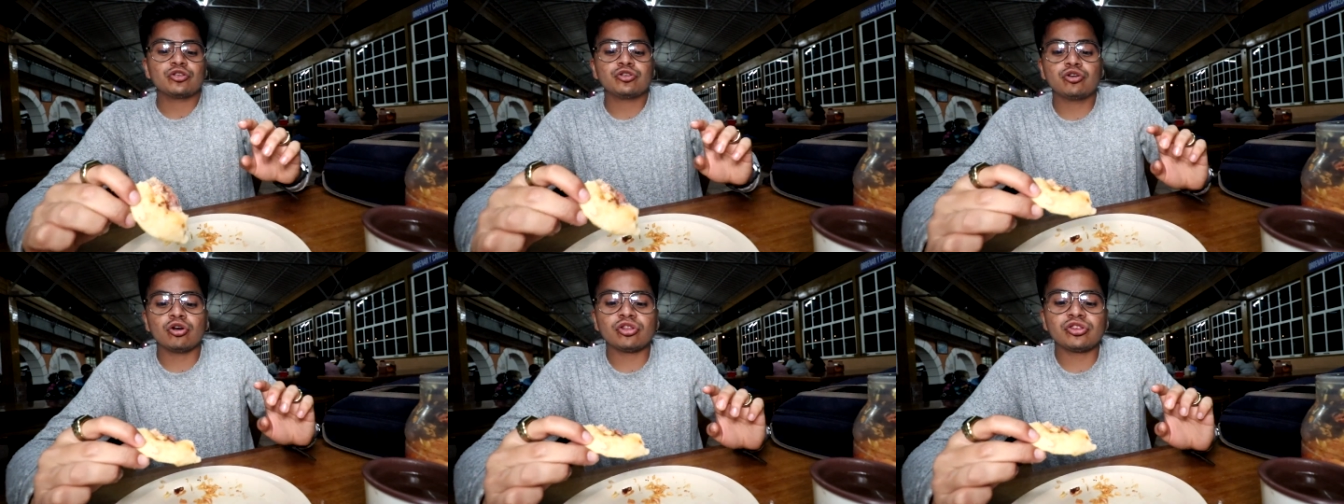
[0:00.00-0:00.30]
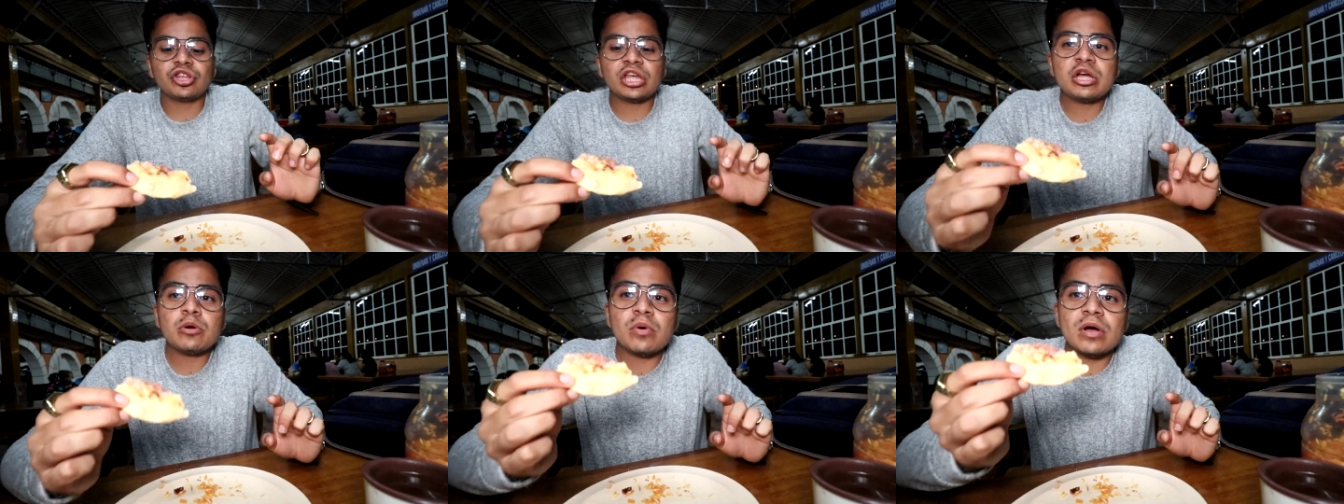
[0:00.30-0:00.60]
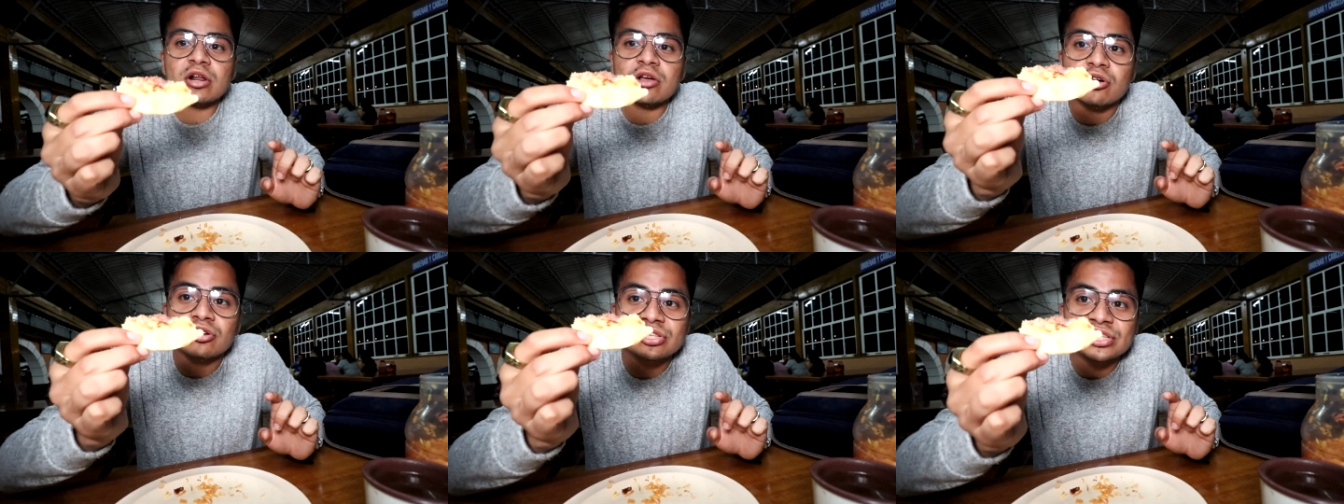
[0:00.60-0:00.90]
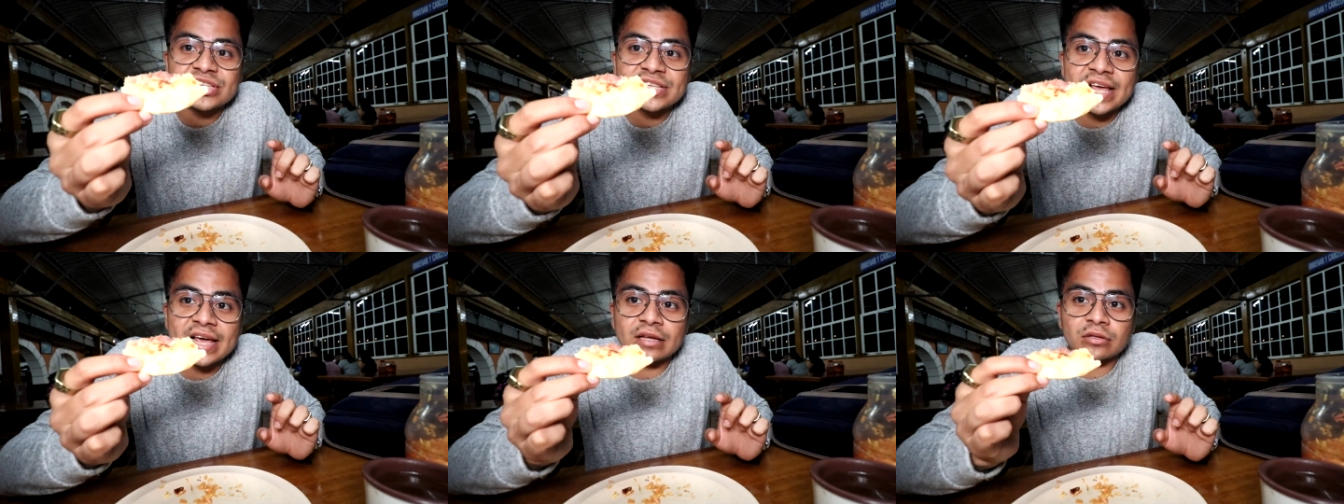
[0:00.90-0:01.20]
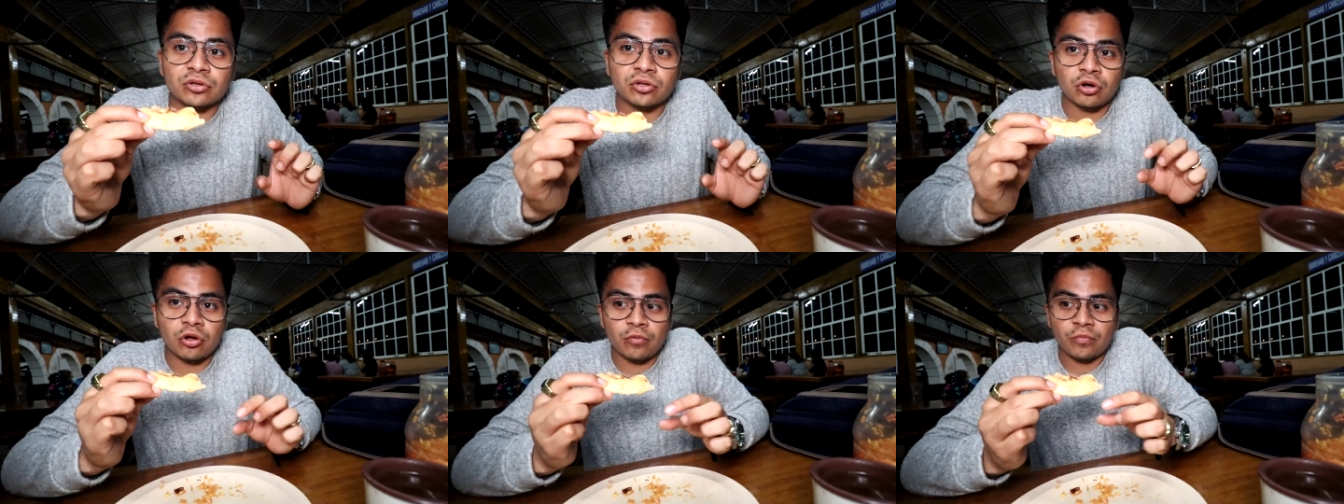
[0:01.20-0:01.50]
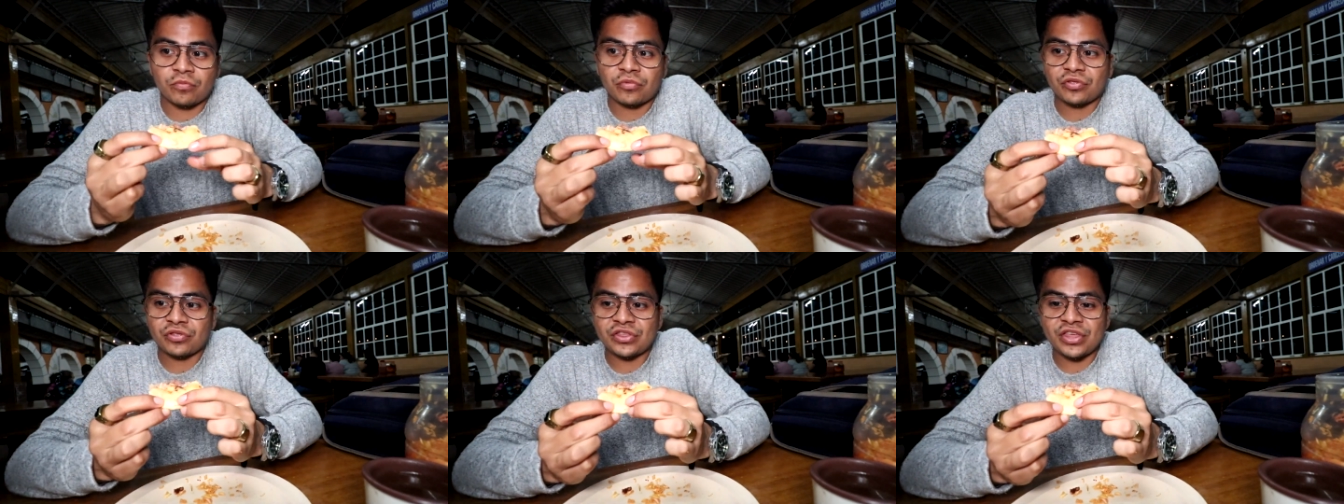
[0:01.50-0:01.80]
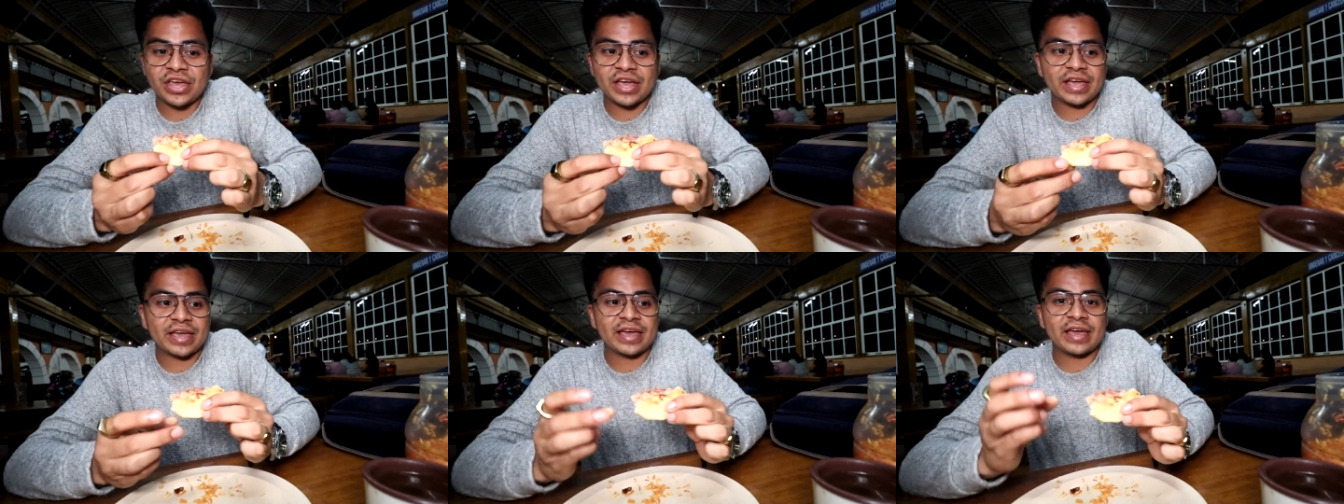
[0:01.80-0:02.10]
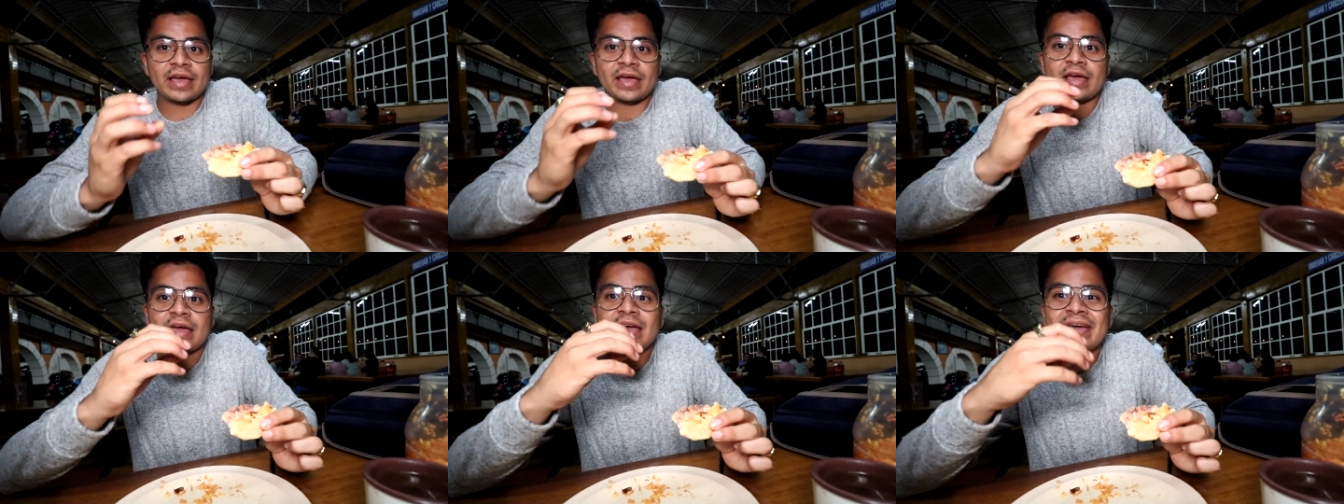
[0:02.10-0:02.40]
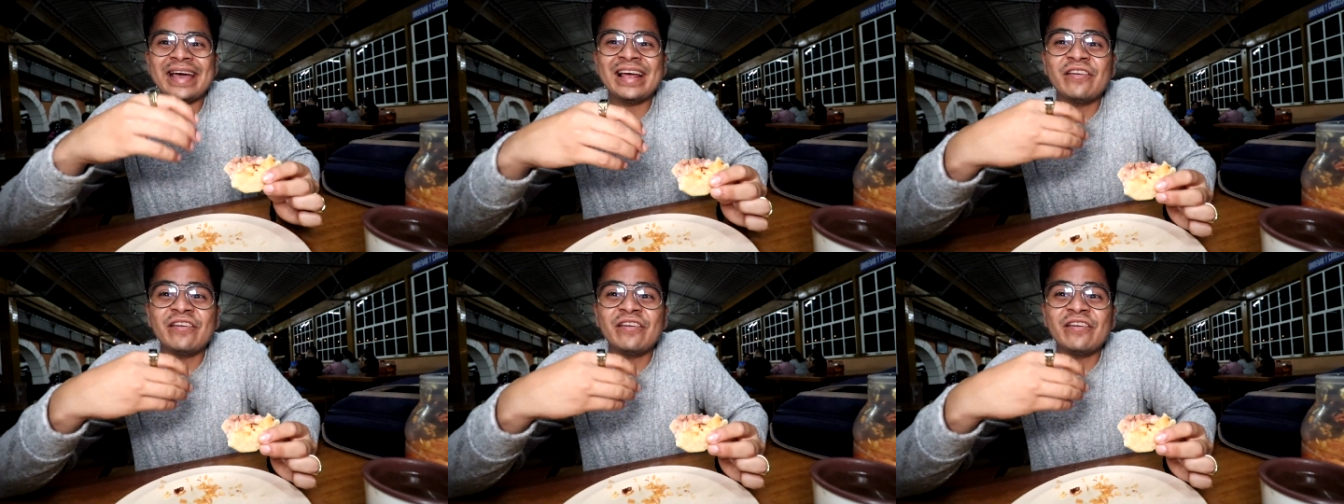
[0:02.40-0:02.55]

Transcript: yo tengo el concepto de que